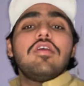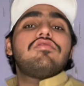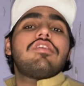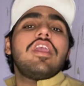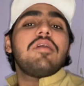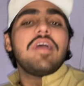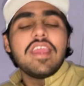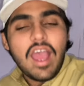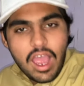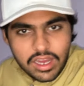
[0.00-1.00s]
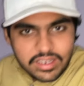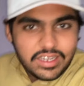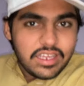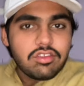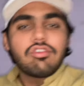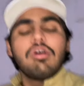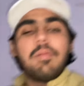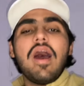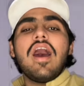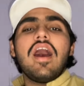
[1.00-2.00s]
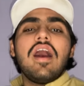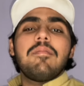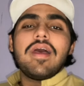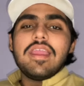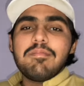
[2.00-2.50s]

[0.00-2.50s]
हो चुकी है भाई अगली सुबह भाई